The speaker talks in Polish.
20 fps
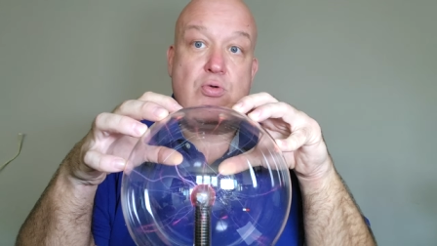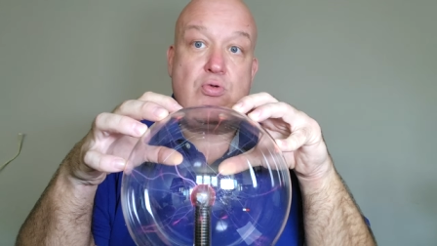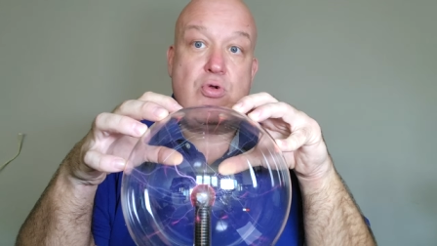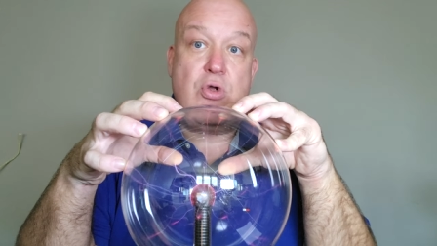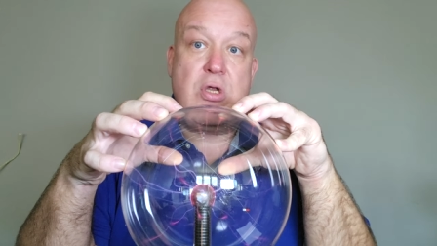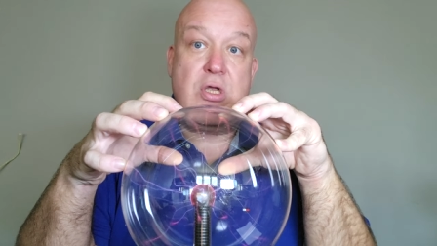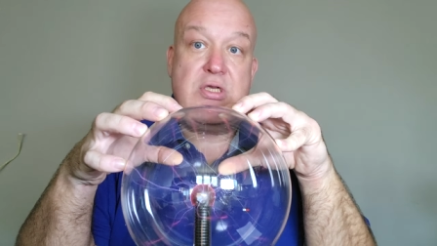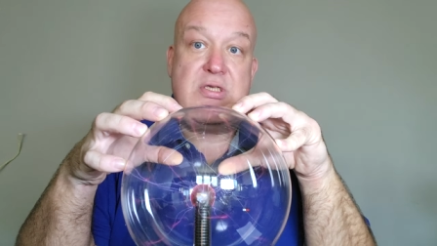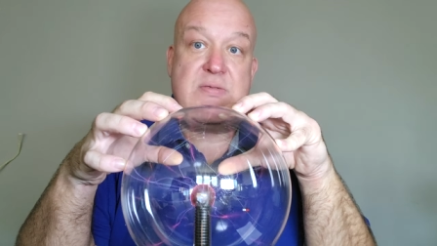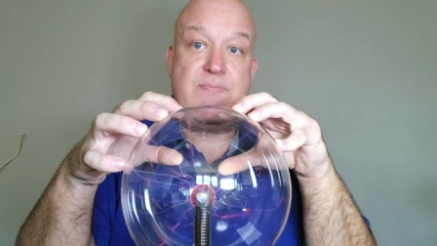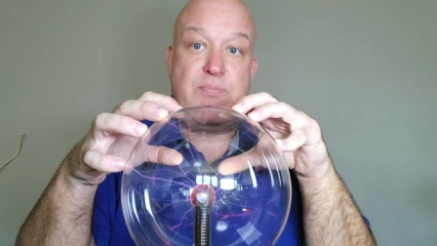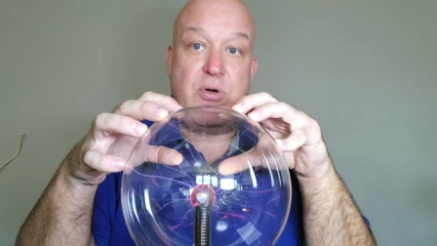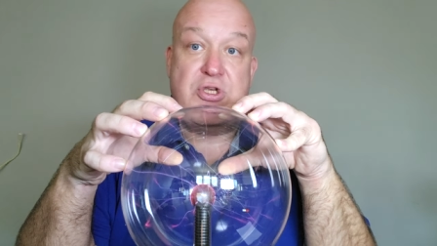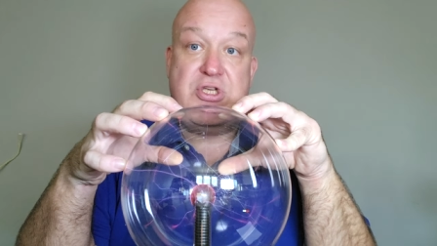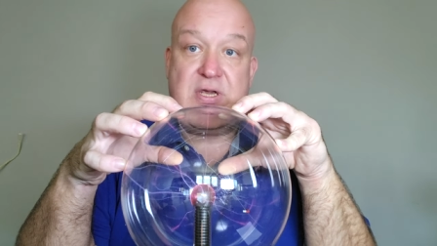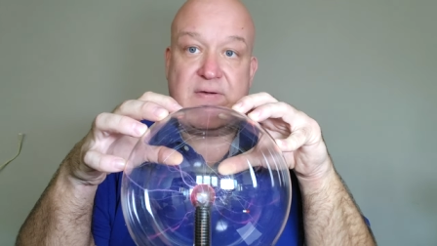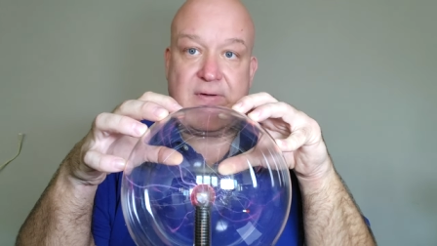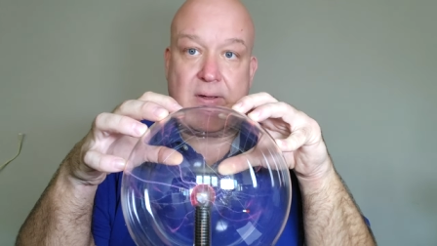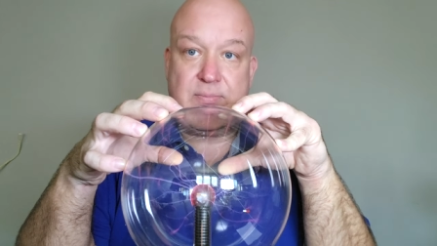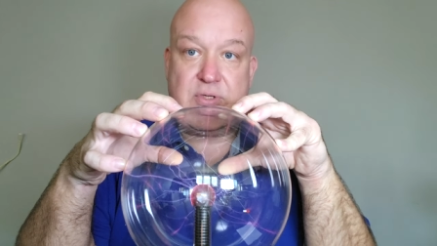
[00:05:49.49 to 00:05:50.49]
której
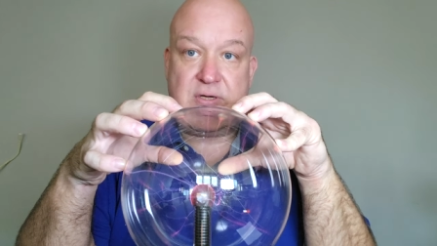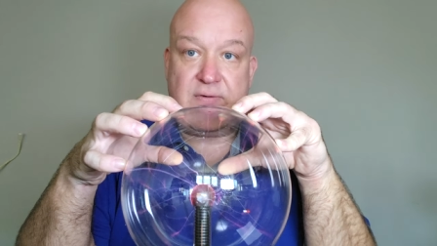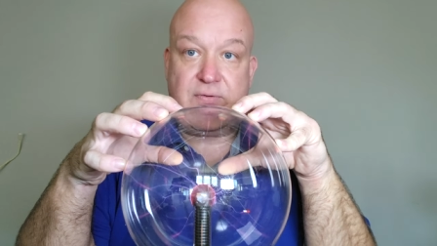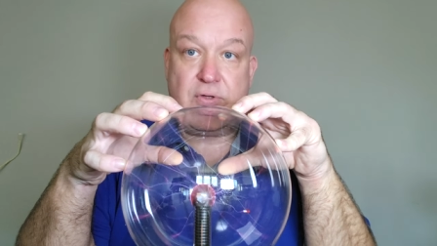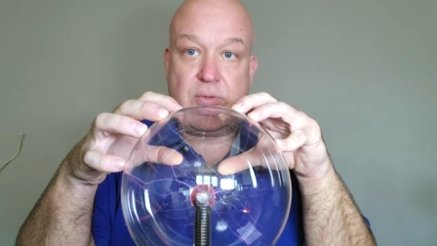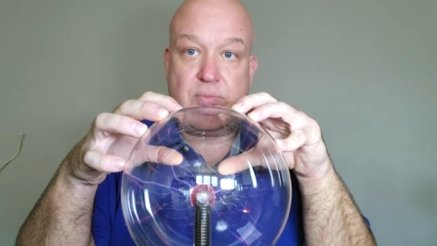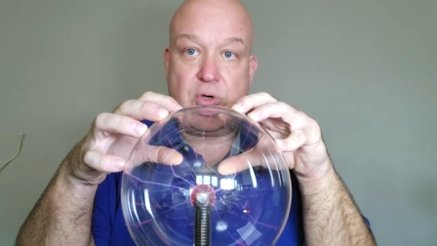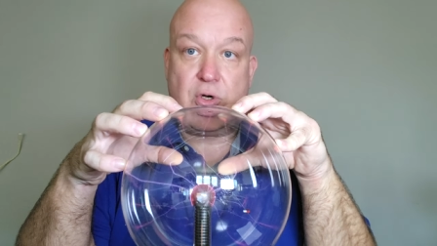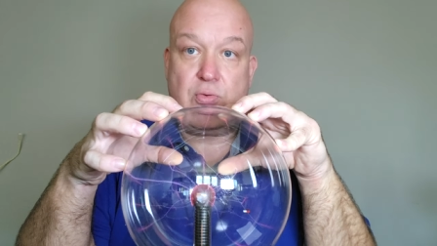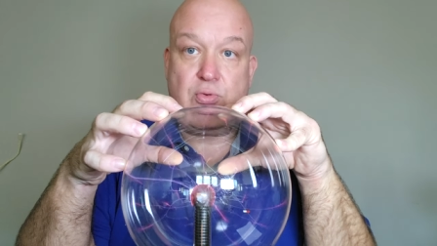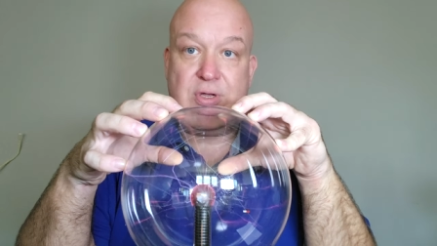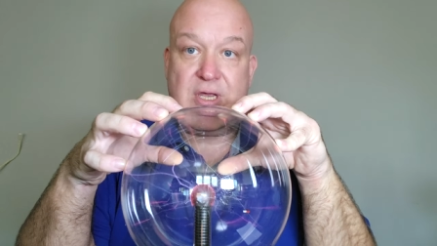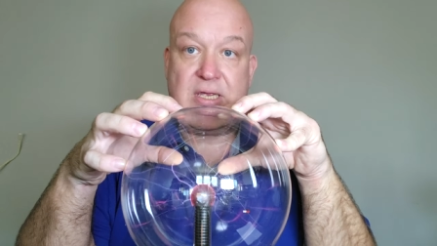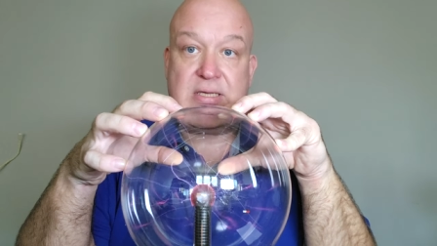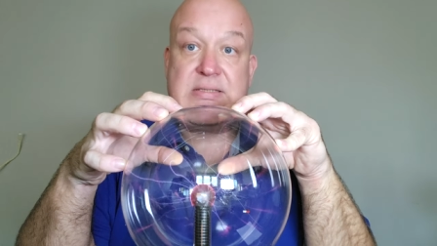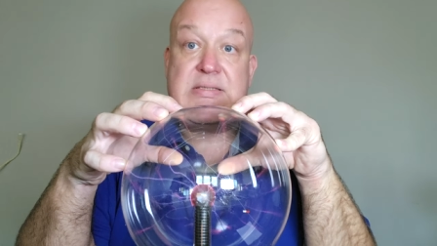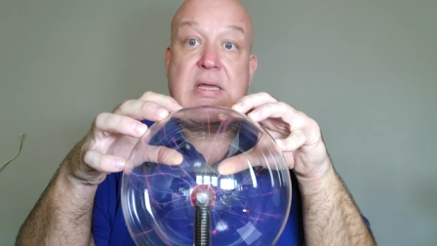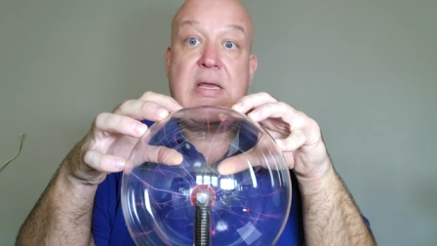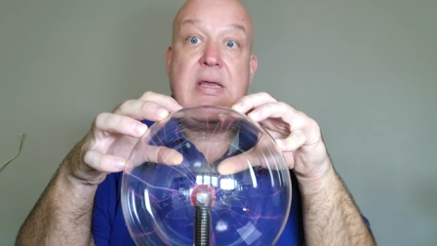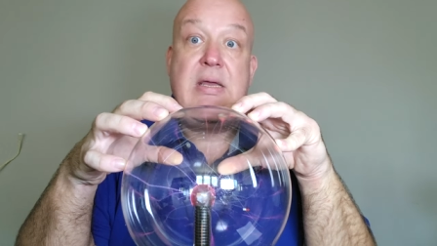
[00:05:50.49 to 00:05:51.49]
spodziewam się w tym roku
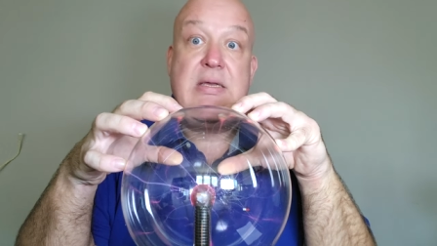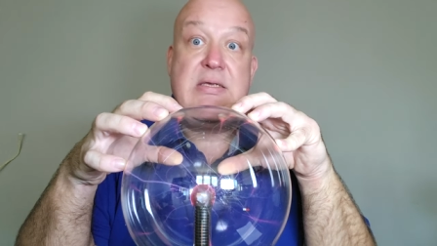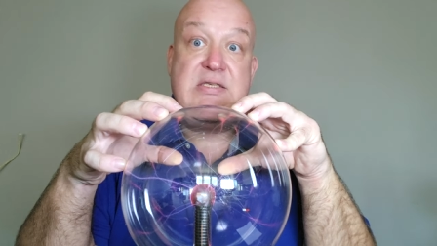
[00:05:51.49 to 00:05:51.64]
jest